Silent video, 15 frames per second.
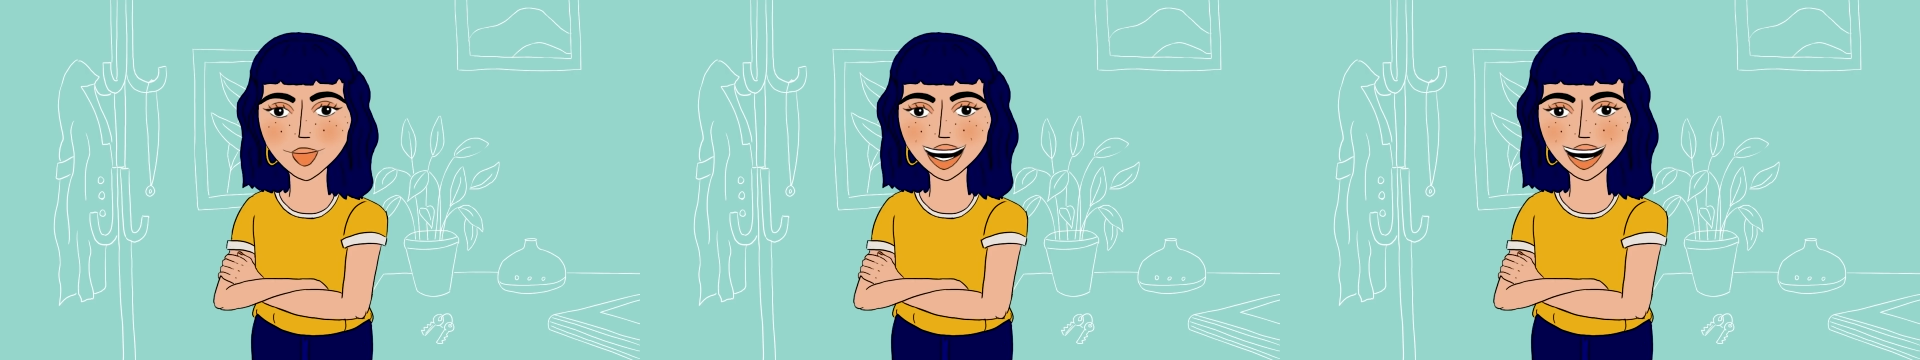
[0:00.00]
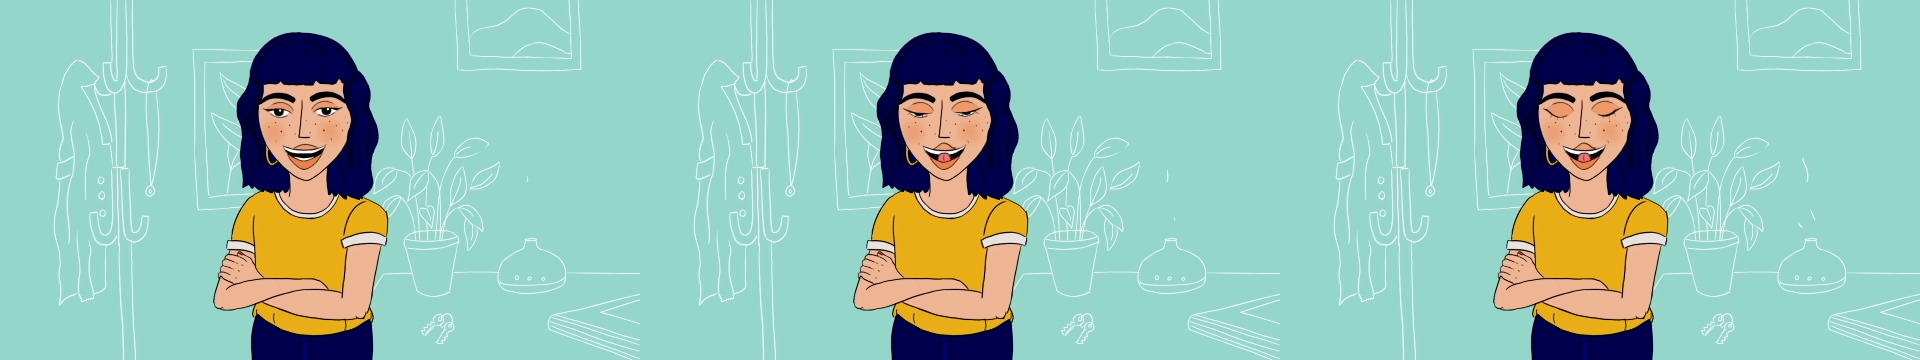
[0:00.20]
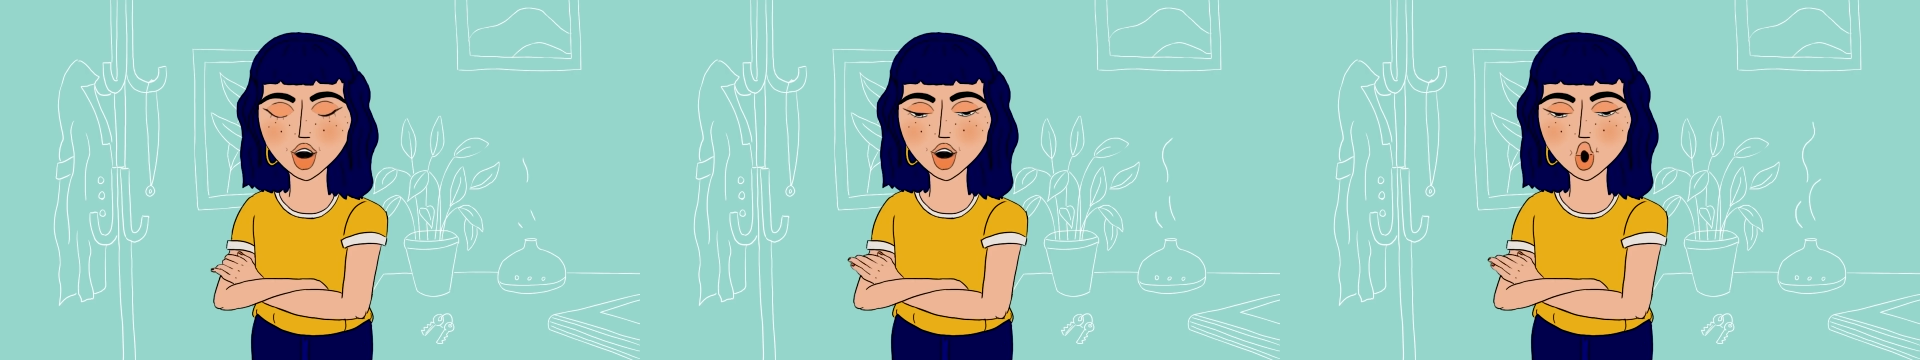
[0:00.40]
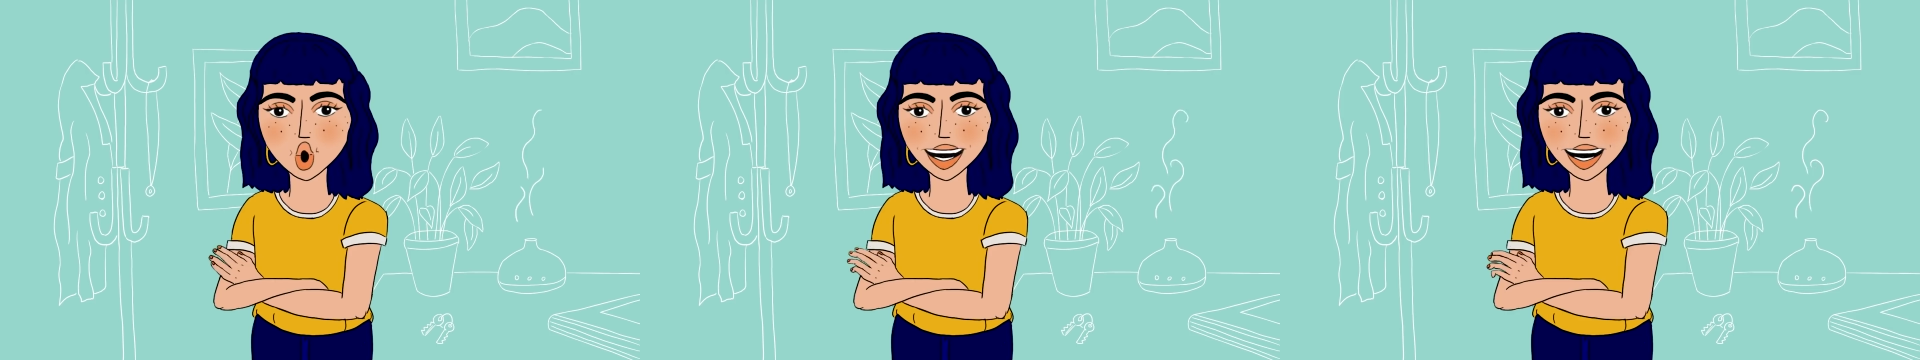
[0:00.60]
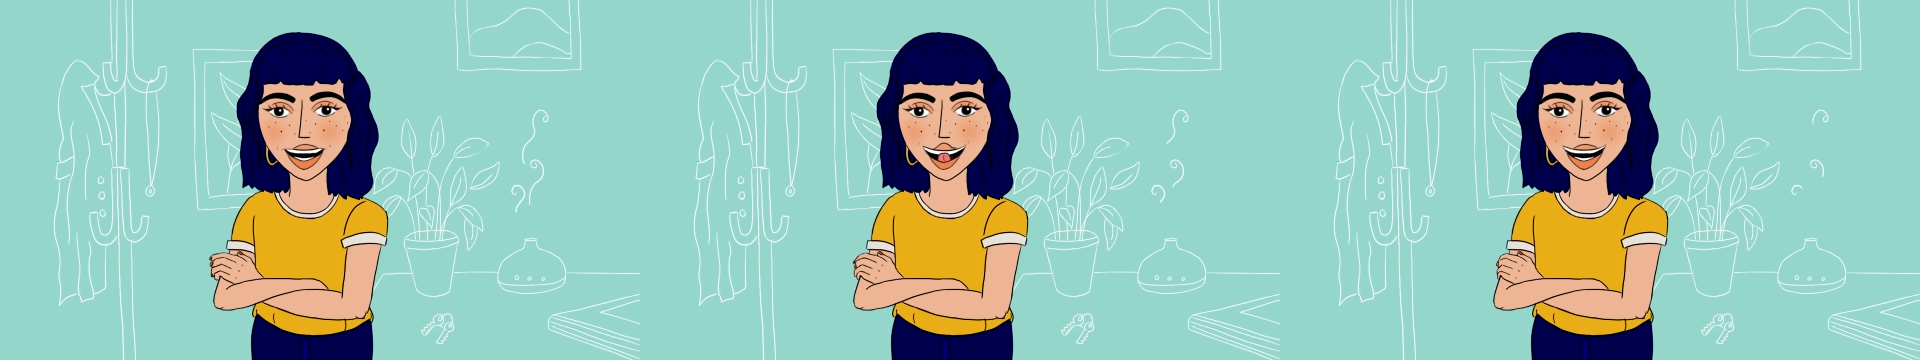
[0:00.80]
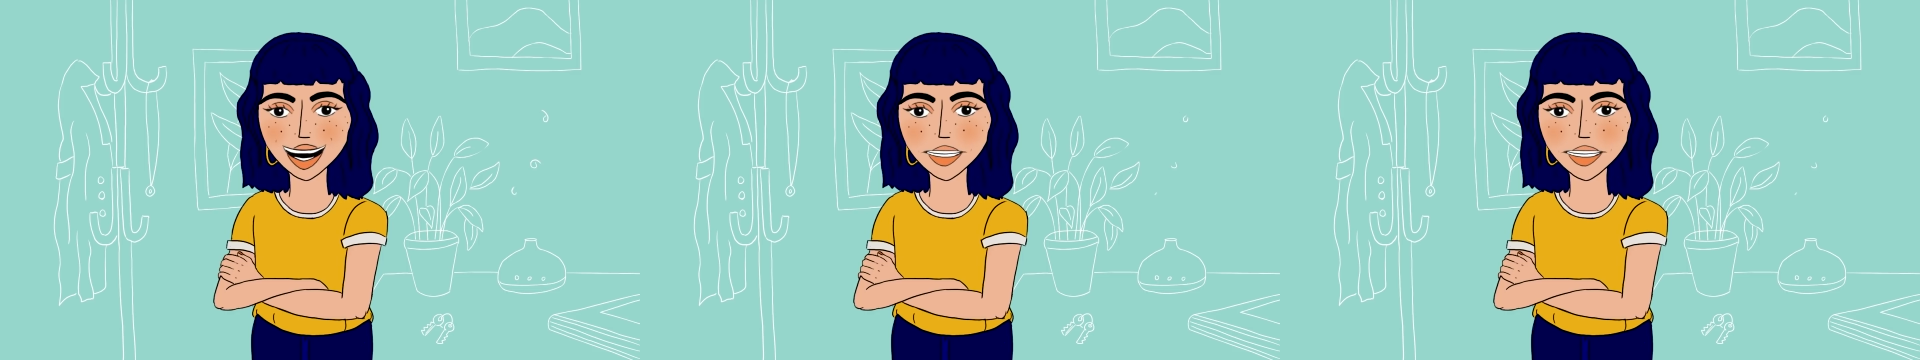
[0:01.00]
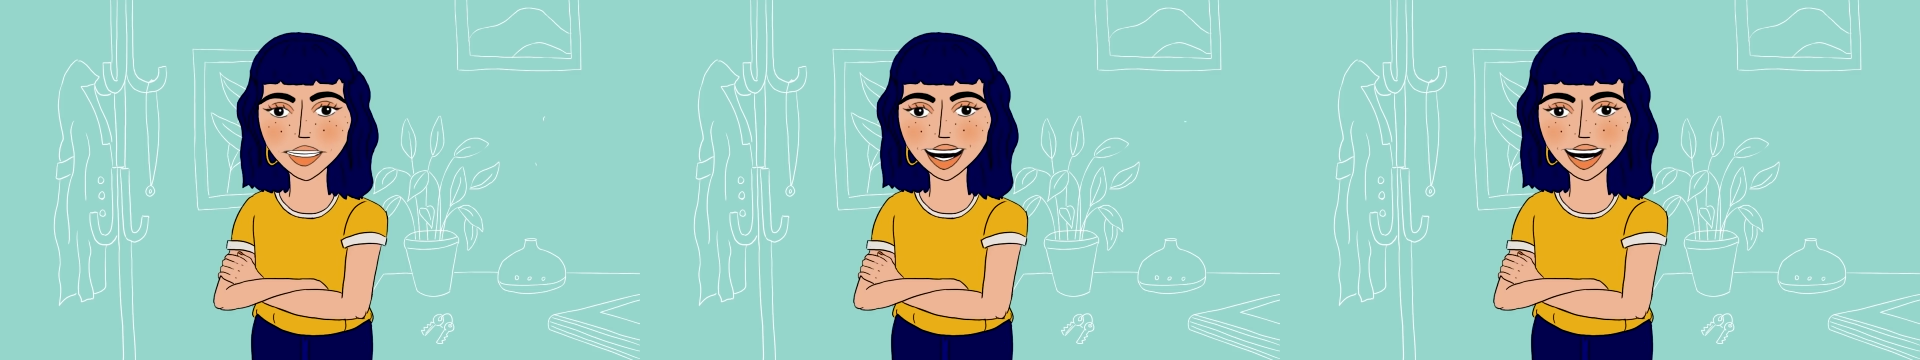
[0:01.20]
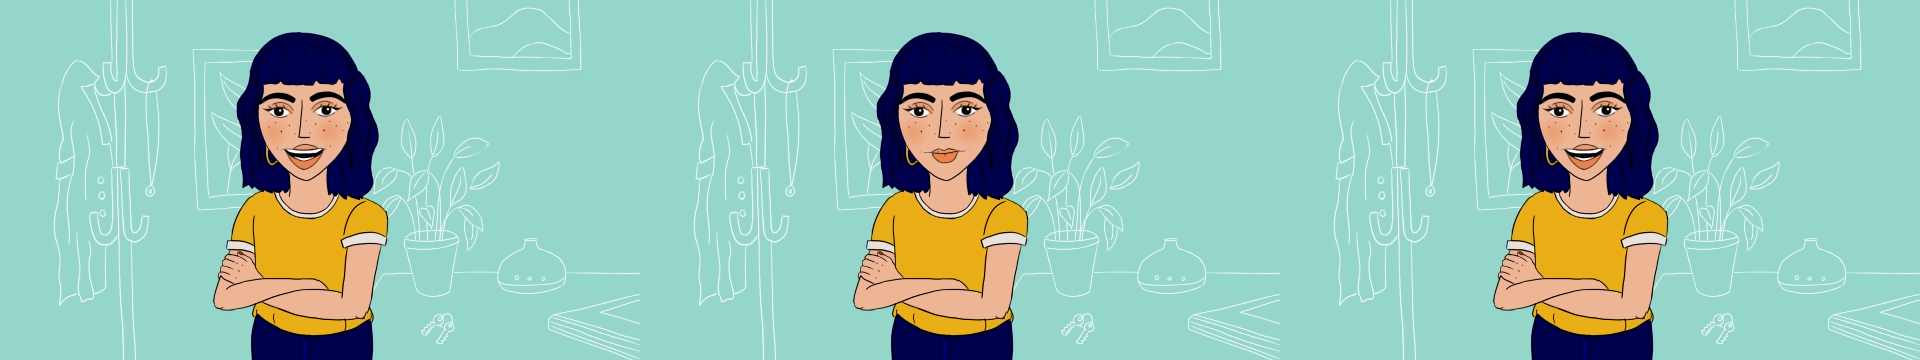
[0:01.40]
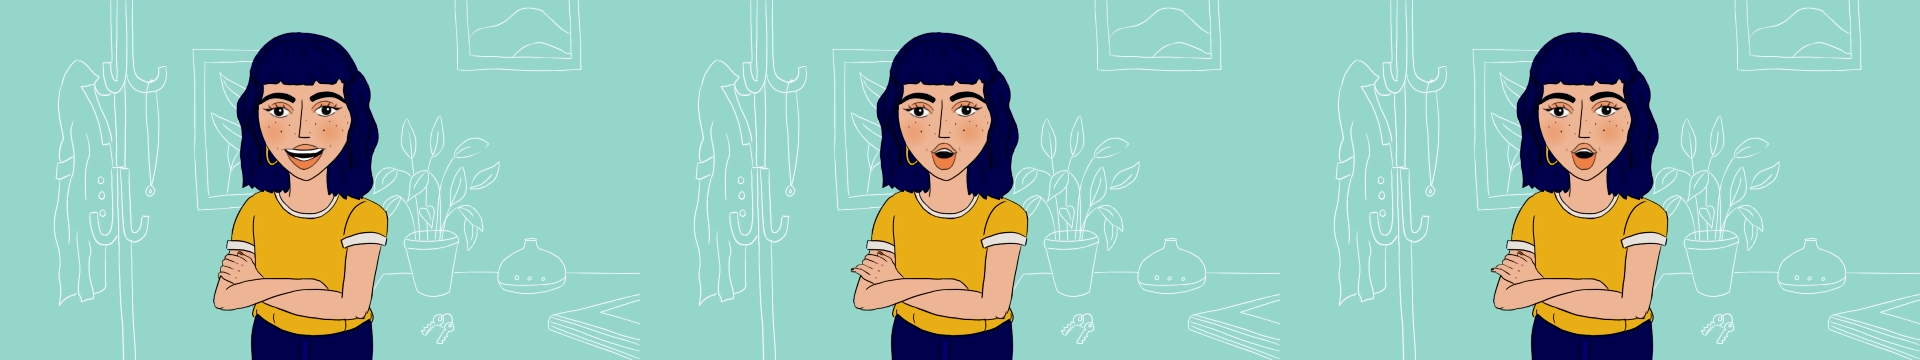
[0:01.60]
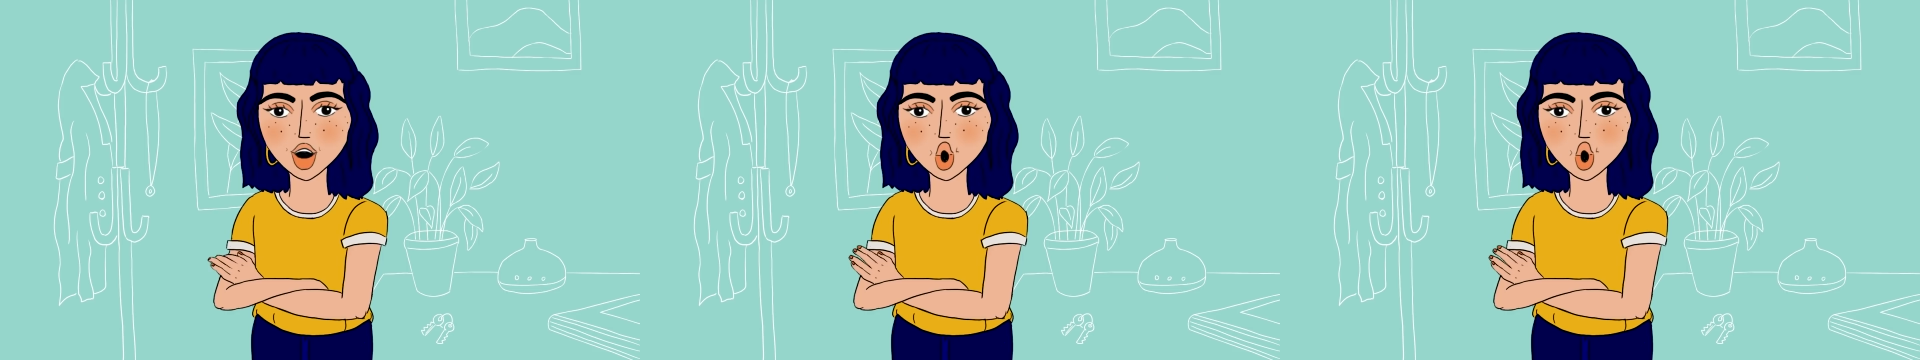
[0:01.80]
Fui-me abaixo um bocadinho